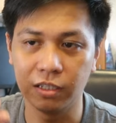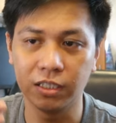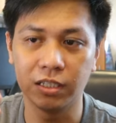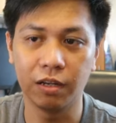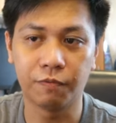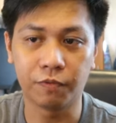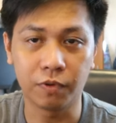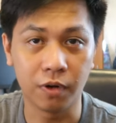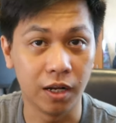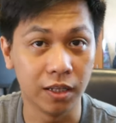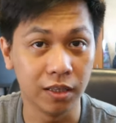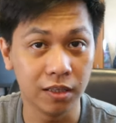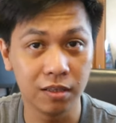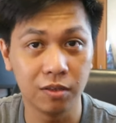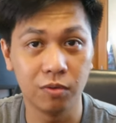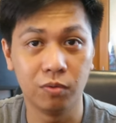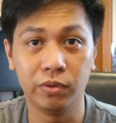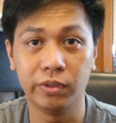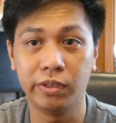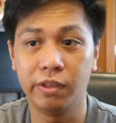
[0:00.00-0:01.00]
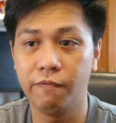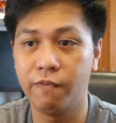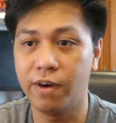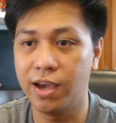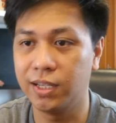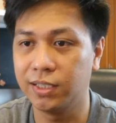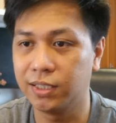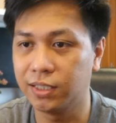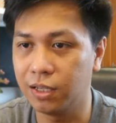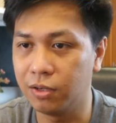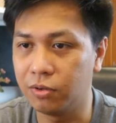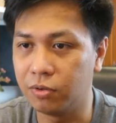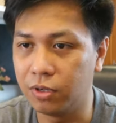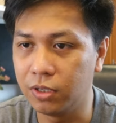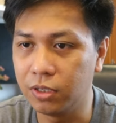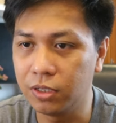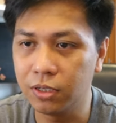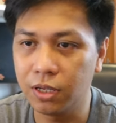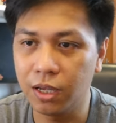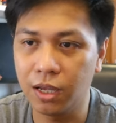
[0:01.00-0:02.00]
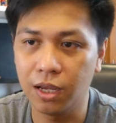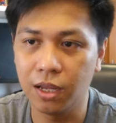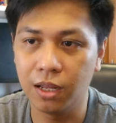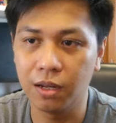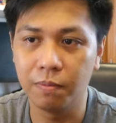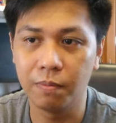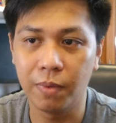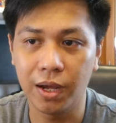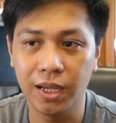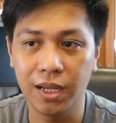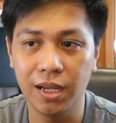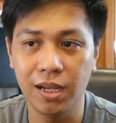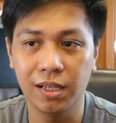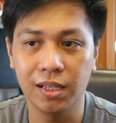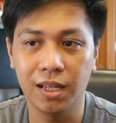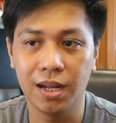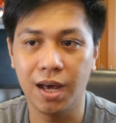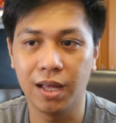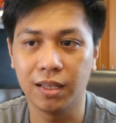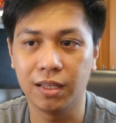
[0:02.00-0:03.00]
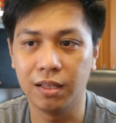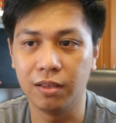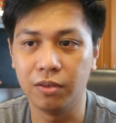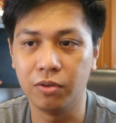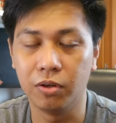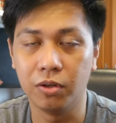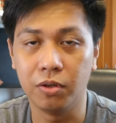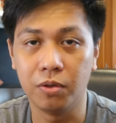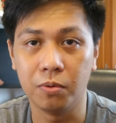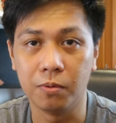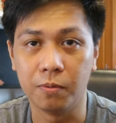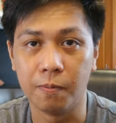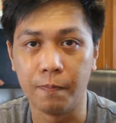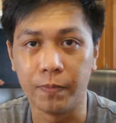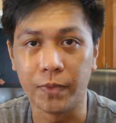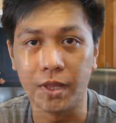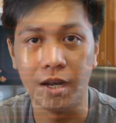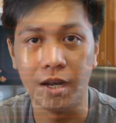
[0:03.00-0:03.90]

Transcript: sa, sa front nung device na yon and makikita natin doon yung